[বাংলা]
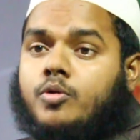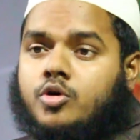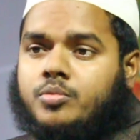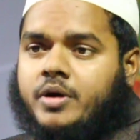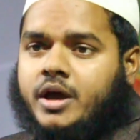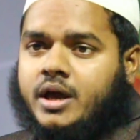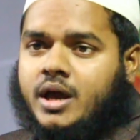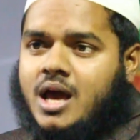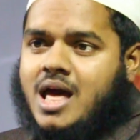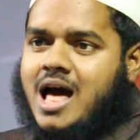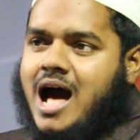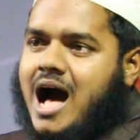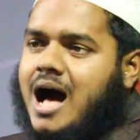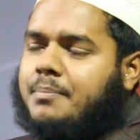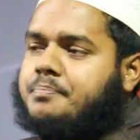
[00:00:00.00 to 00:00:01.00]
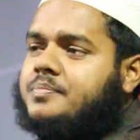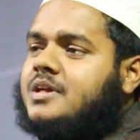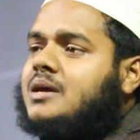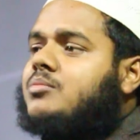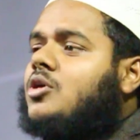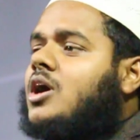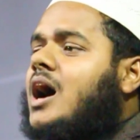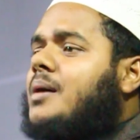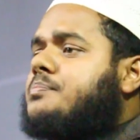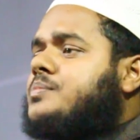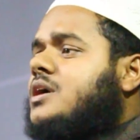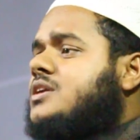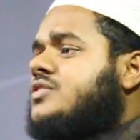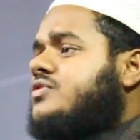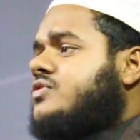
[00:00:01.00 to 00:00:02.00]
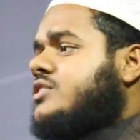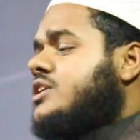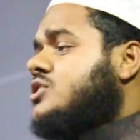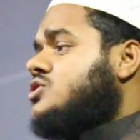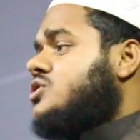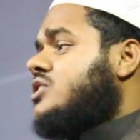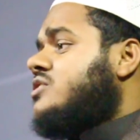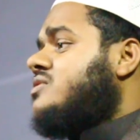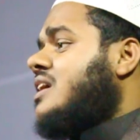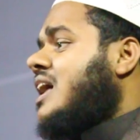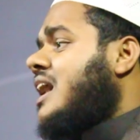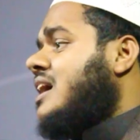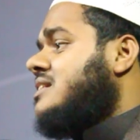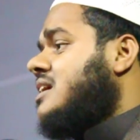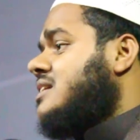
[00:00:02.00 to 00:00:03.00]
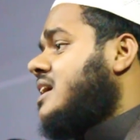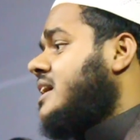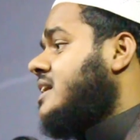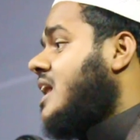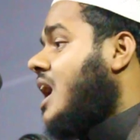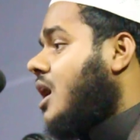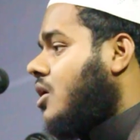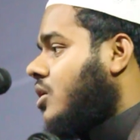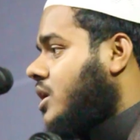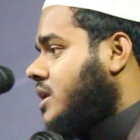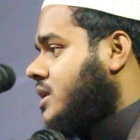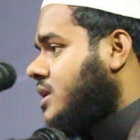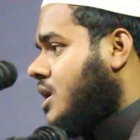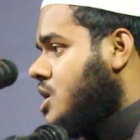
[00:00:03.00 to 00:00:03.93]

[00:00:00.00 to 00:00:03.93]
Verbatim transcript: পড়বে আপনি এবং আপনার স্ত্রী যদি সালাত আদায় না করেন